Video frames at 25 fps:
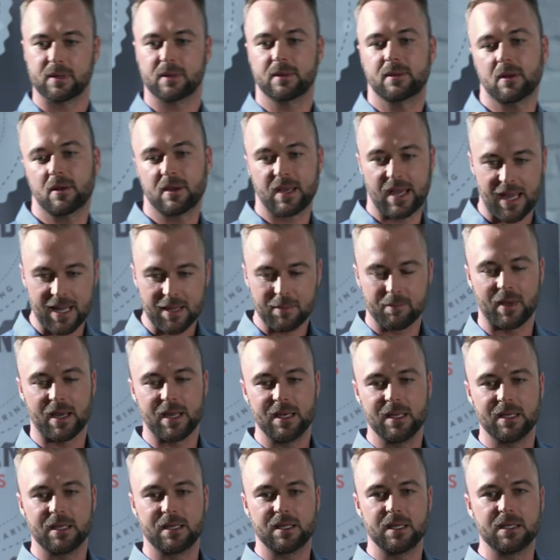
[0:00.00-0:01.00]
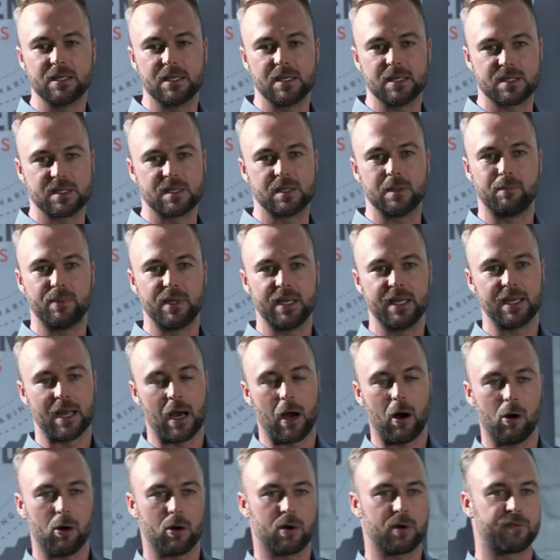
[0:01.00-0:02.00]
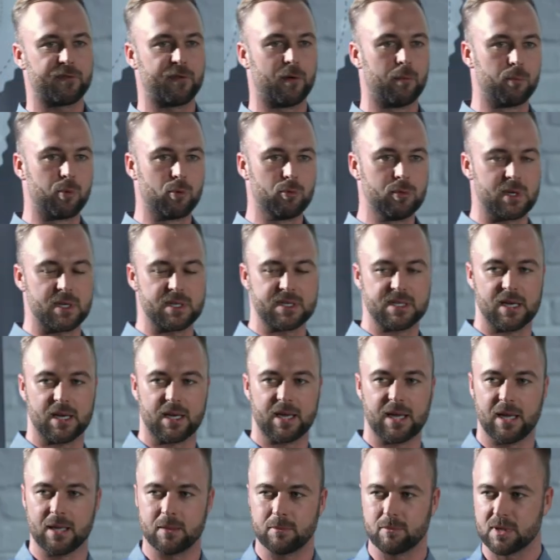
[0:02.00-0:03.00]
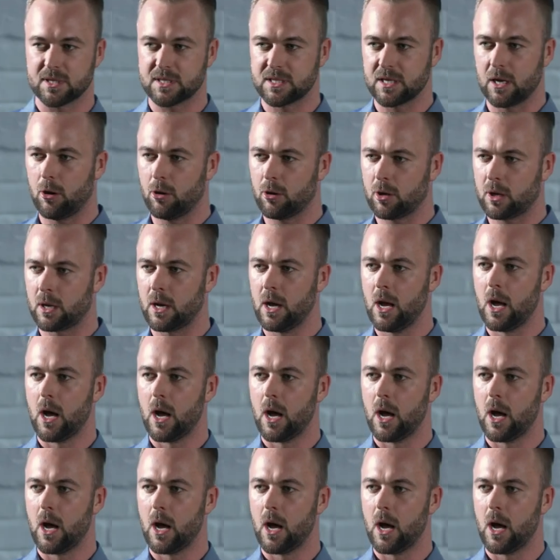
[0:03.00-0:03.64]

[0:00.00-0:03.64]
da kennt man eigentlich die Disziplin auch, vom Bundesheer kennt man es auch,